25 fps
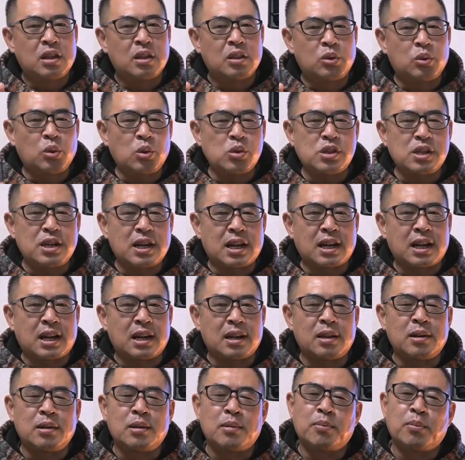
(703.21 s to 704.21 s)
どちらか
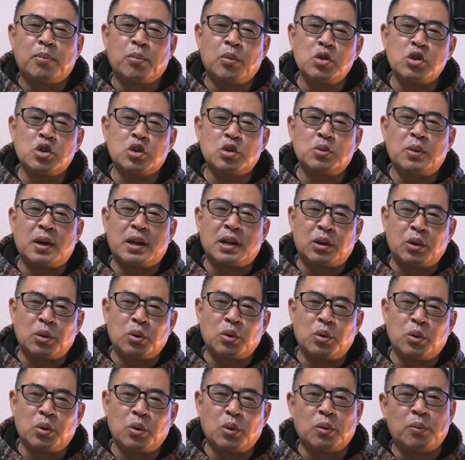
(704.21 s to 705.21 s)
もしくは両
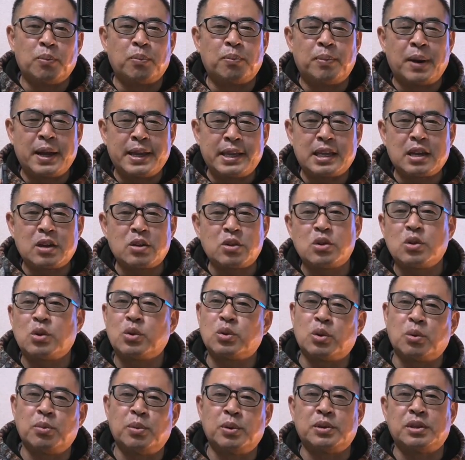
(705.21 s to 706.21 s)
方売却しよう
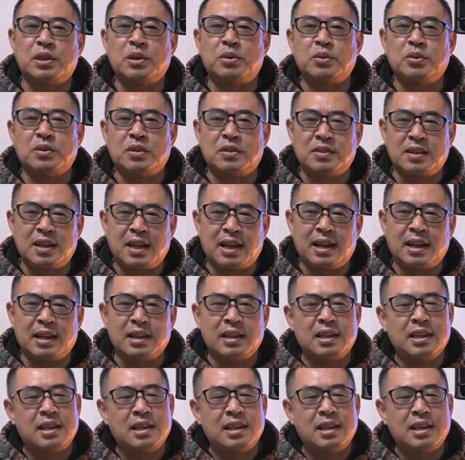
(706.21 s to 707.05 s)
と思ってるんですが、